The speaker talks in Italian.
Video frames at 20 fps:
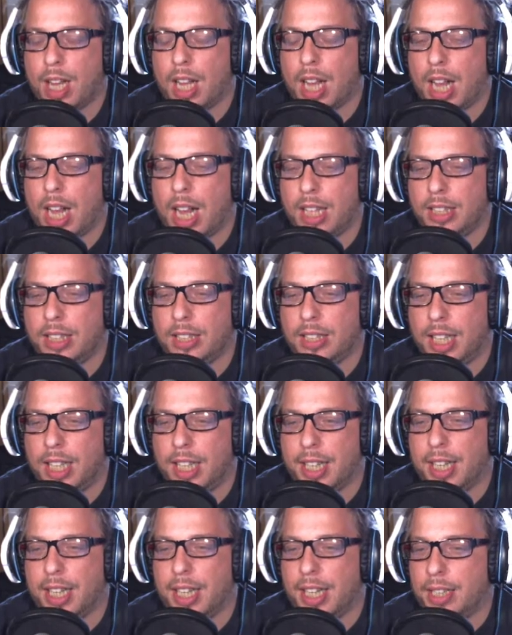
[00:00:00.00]

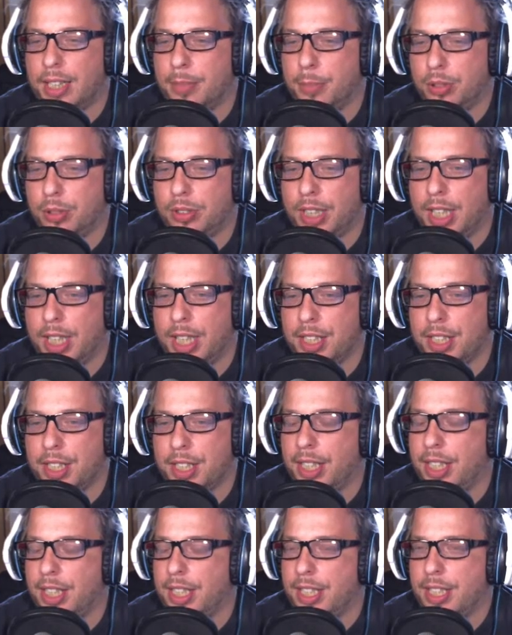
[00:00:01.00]
Andare alla
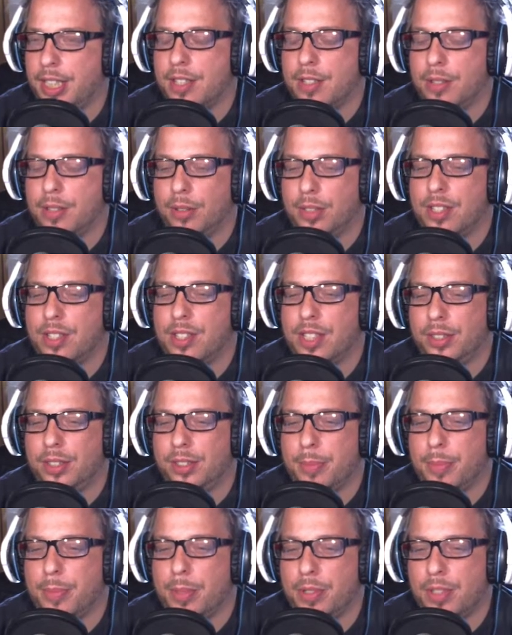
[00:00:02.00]
montagna che è sotto assedio
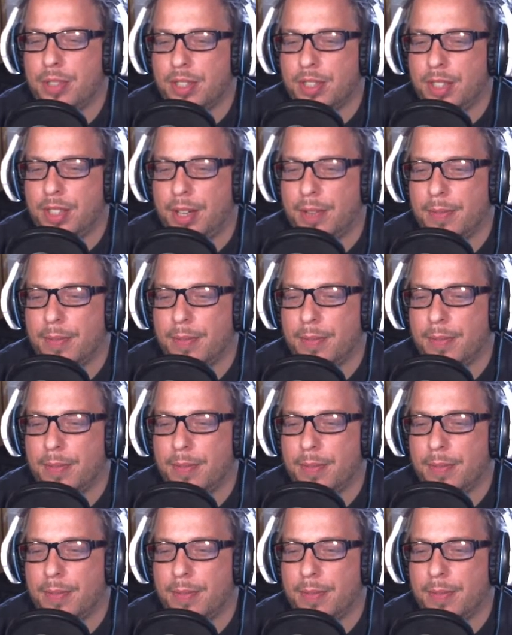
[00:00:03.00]
dei mostri